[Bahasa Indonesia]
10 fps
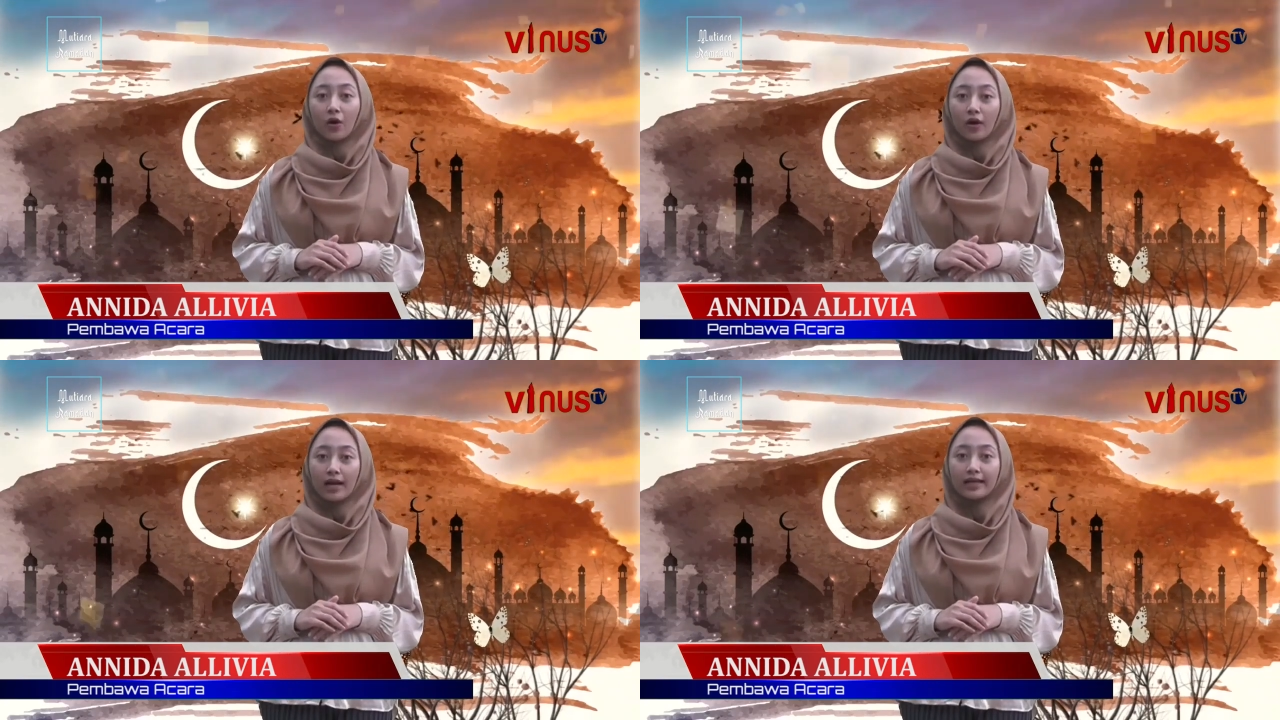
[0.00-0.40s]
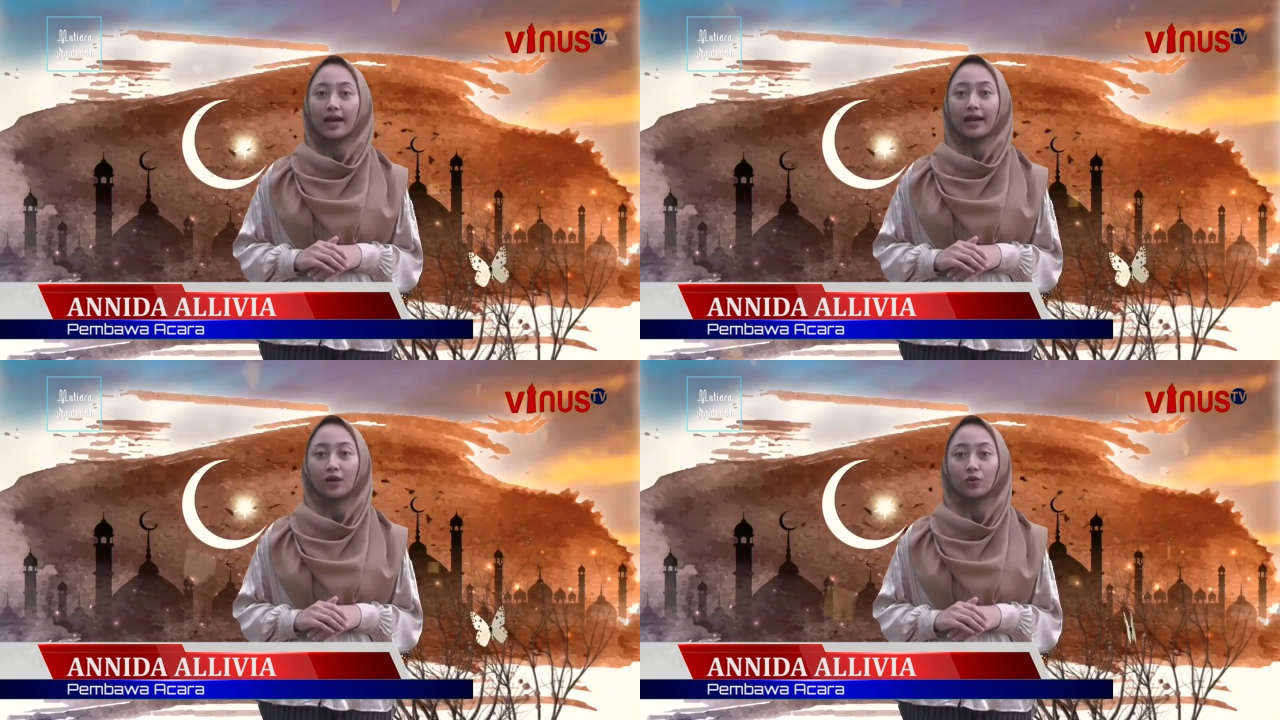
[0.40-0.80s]
orang
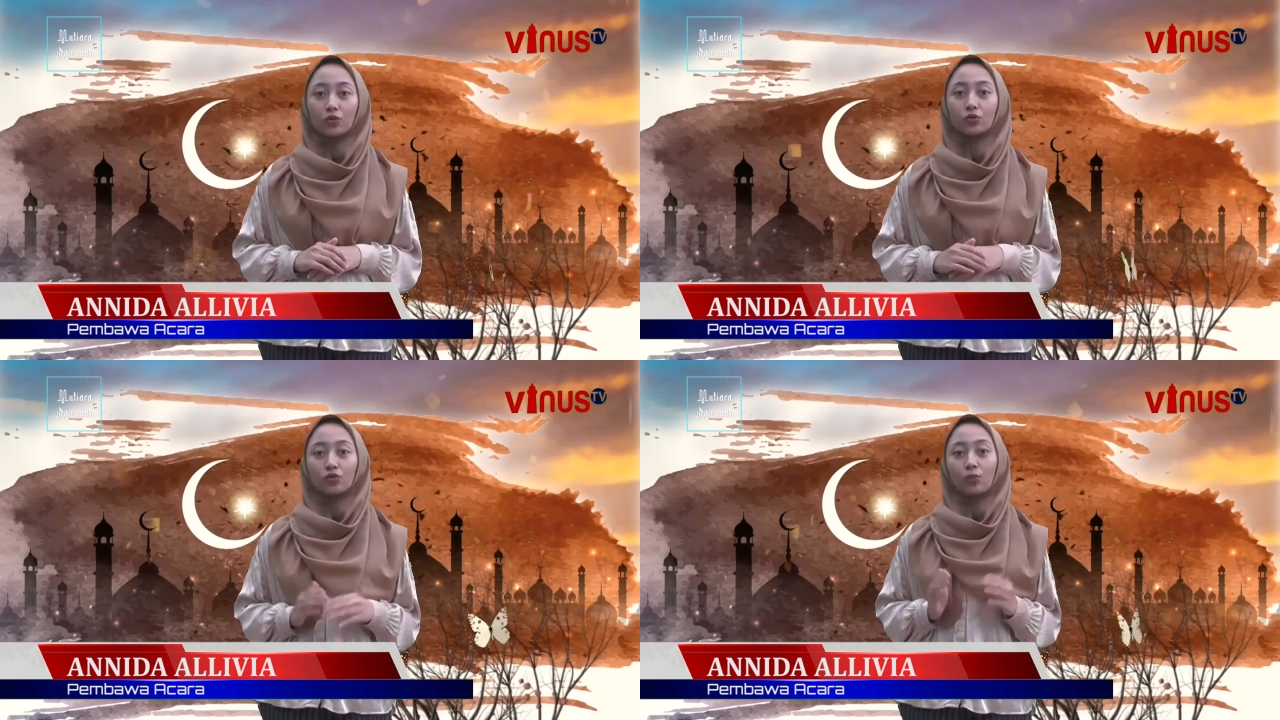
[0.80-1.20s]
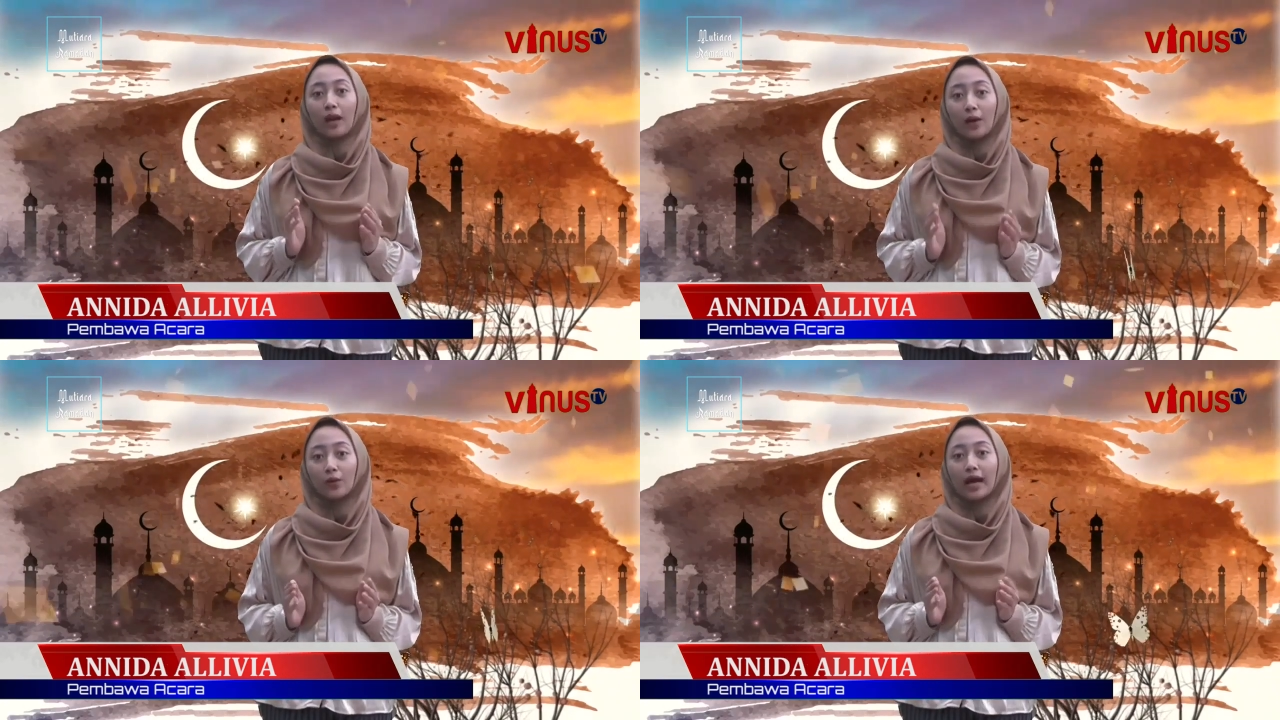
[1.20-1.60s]
yang ragu untuk
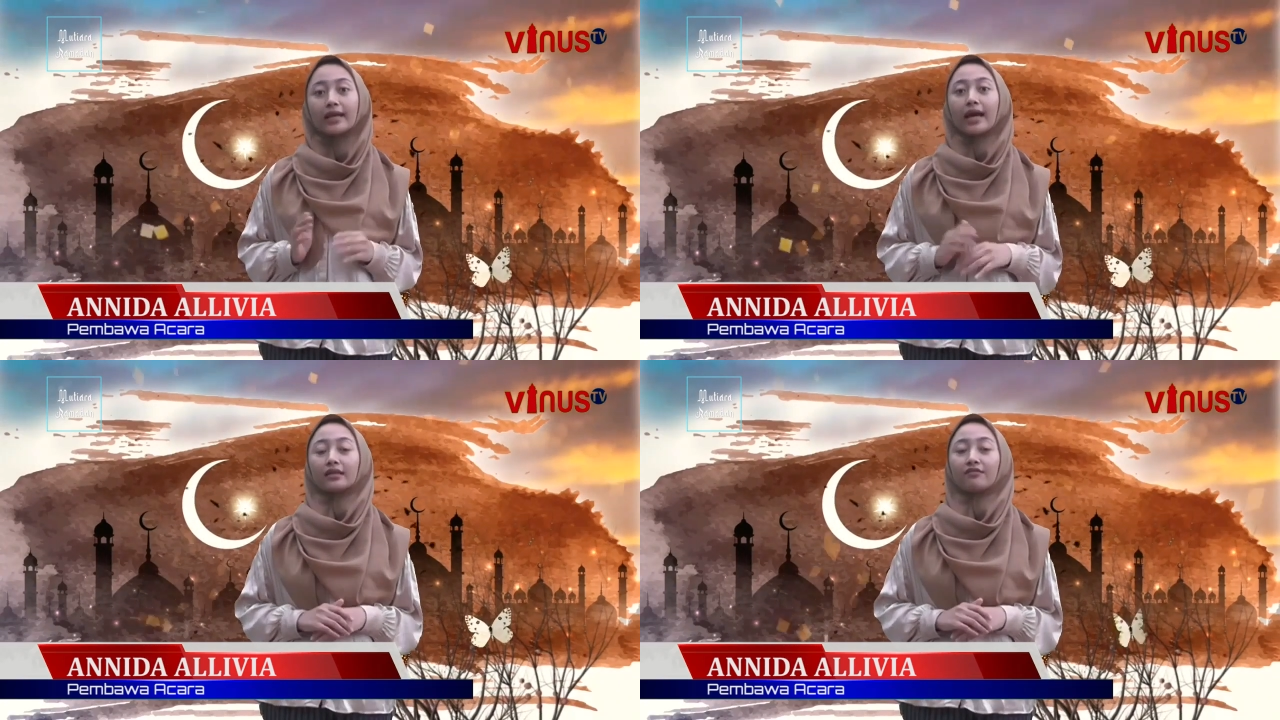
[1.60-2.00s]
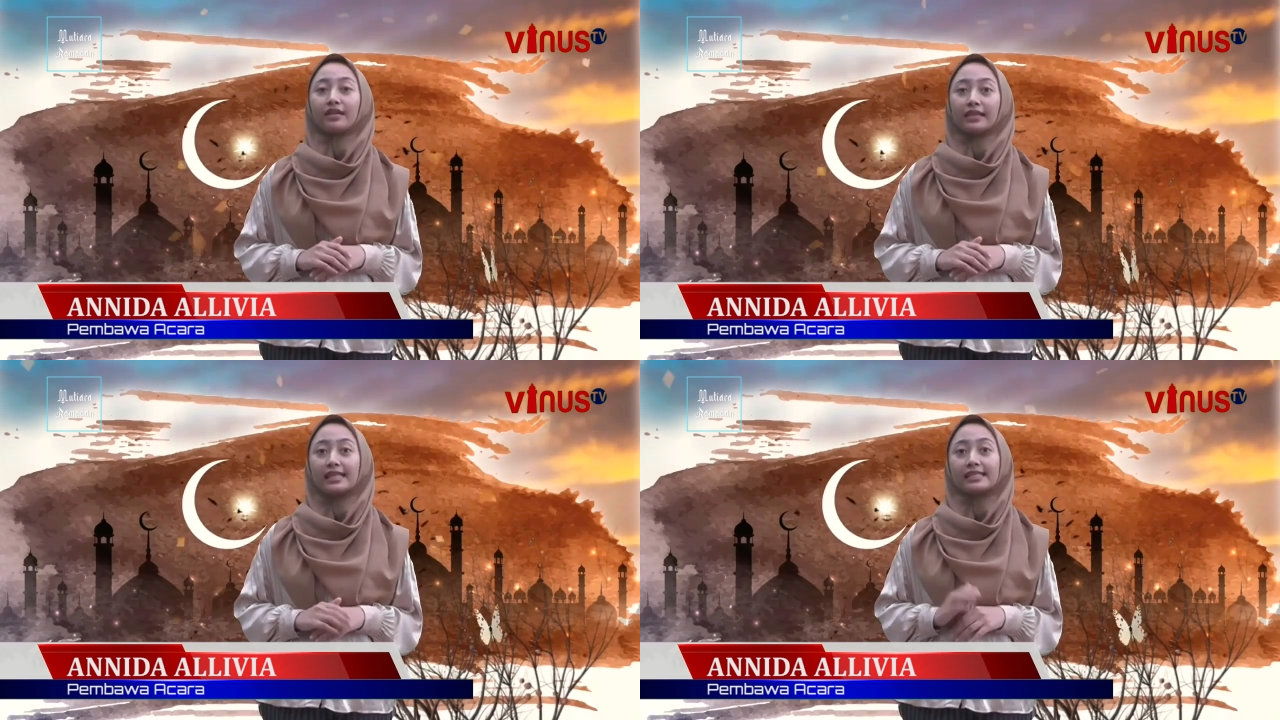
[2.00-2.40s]
melakukan
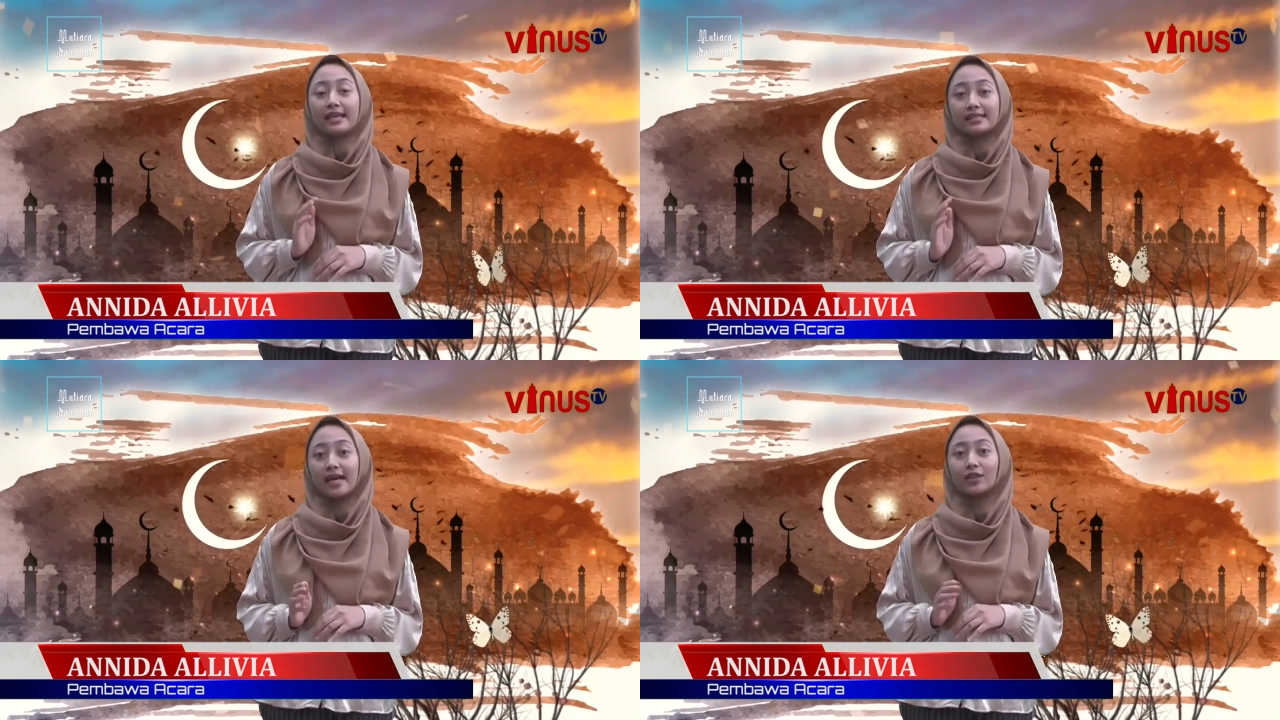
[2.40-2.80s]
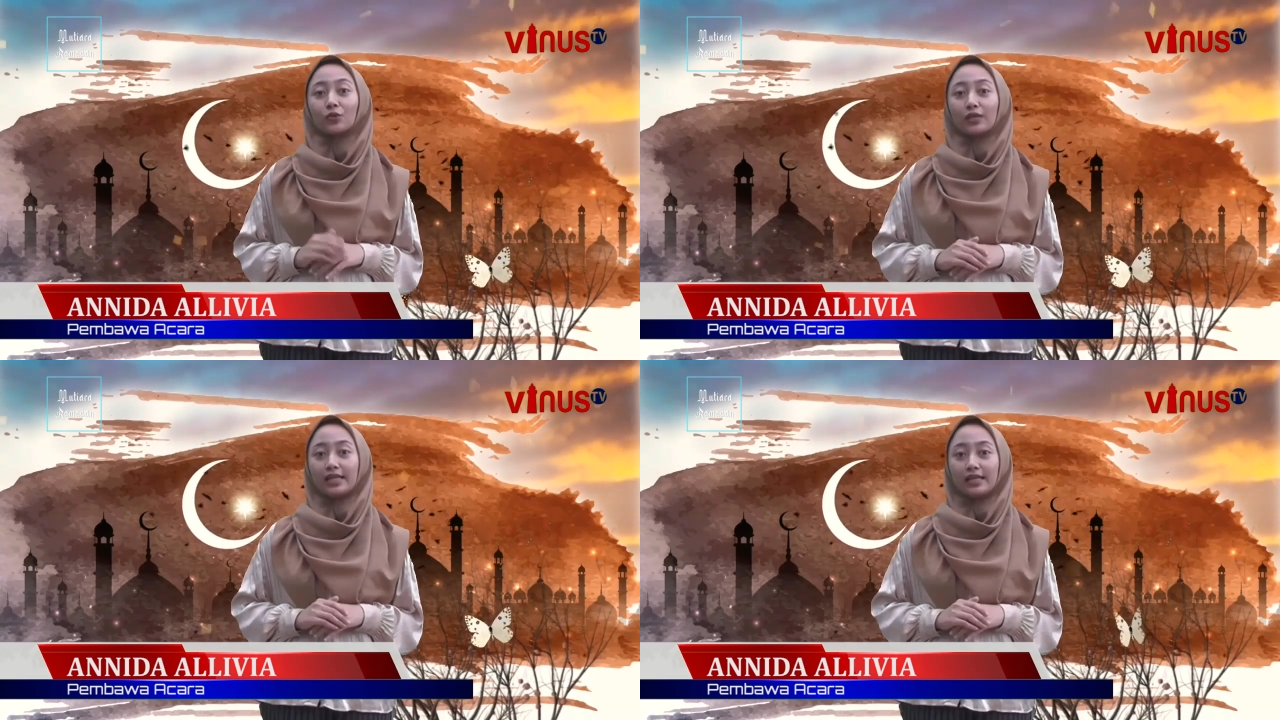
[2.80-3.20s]
aktivitas yang
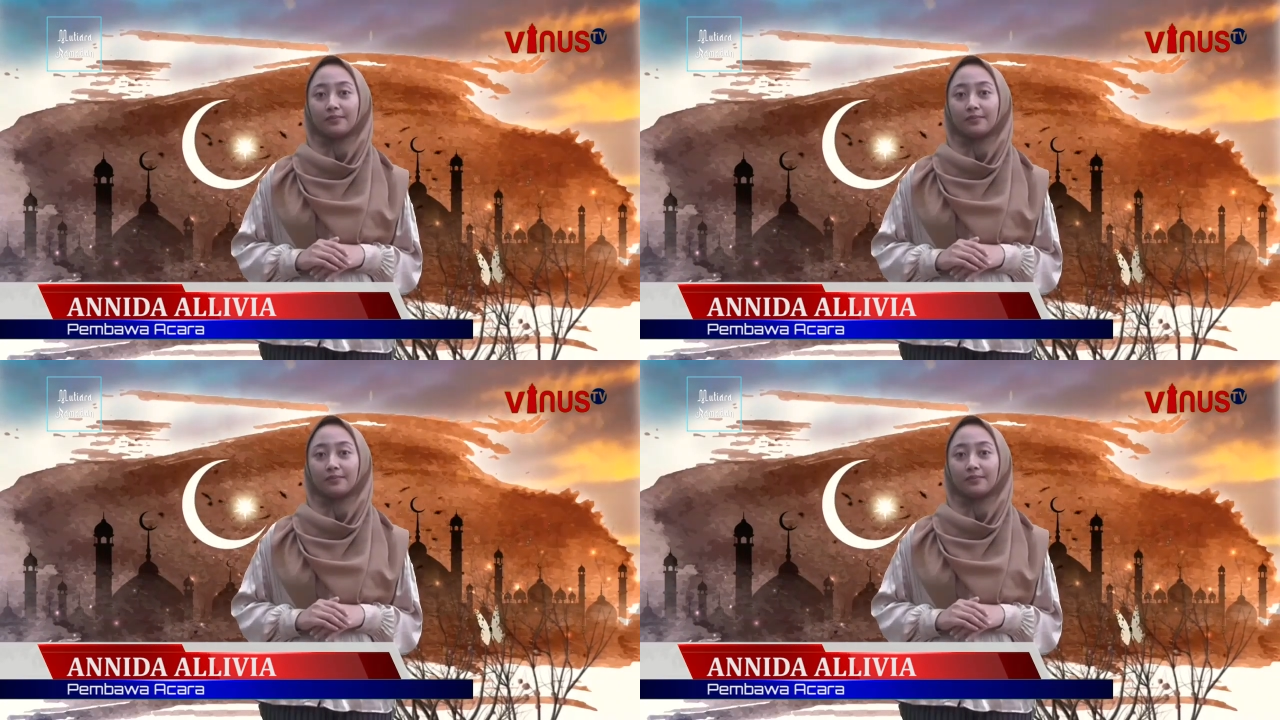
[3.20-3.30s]
satu ini.